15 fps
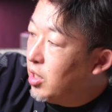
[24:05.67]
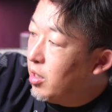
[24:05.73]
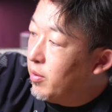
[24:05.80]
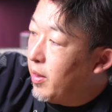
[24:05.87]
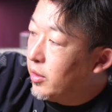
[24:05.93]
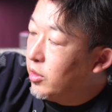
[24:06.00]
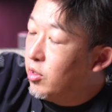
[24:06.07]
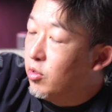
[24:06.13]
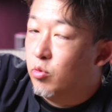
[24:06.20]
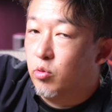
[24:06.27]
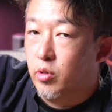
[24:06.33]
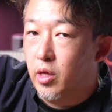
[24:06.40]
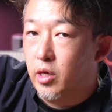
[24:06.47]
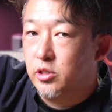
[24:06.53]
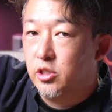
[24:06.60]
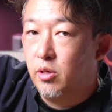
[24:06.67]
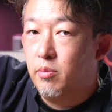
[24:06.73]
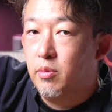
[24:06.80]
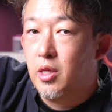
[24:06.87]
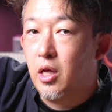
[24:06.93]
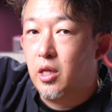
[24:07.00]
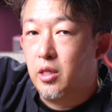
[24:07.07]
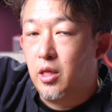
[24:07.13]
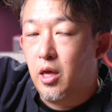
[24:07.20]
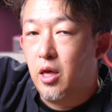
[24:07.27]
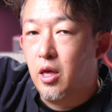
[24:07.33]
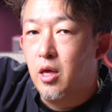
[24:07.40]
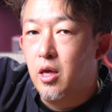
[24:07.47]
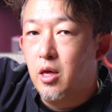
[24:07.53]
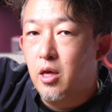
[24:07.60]
べっていうのをね、してみたん
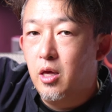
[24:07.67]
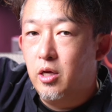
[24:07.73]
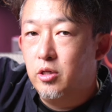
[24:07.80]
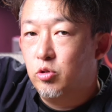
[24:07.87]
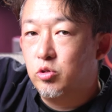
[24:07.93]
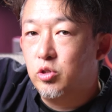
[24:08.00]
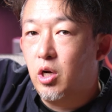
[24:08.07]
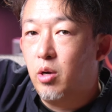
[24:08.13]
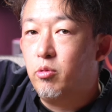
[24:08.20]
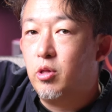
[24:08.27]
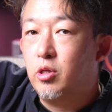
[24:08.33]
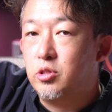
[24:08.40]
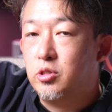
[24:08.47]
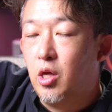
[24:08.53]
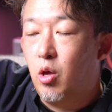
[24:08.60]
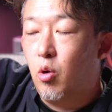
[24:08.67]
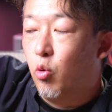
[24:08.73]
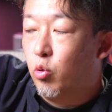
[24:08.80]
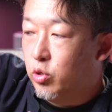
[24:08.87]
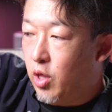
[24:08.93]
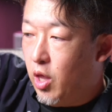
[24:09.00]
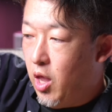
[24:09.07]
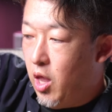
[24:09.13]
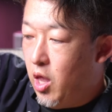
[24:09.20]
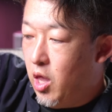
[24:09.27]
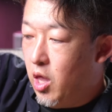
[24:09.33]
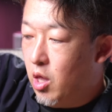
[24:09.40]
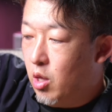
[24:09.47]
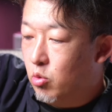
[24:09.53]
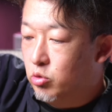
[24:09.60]
で、そちらもですね、追っ
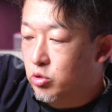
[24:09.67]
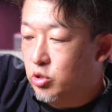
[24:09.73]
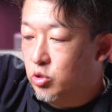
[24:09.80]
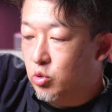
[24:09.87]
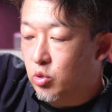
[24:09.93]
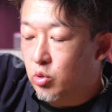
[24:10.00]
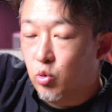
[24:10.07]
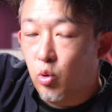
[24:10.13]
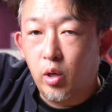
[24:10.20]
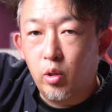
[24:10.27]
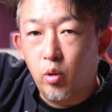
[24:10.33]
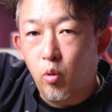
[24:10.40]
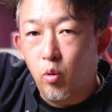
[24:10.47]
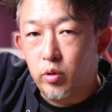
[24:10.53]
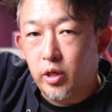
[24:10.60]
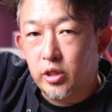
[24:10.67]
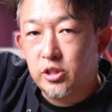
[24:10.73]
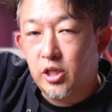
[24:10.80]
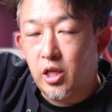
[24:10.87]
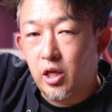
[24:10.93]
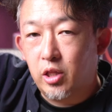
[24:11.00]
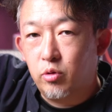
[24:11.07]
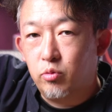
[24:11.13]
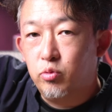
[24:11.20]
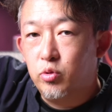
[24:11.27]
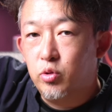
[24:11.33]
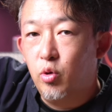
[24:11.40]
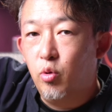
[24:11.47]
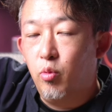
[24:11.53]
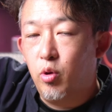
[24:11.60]
て、後日動画の方を出したいなというふう
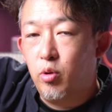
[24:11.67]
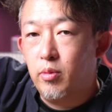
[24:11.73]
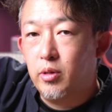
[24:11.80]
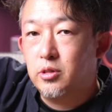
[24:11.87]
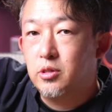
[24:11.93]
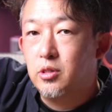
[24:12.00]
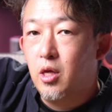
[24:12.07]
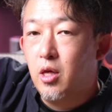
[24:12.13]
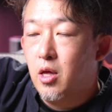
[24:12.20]
に思います。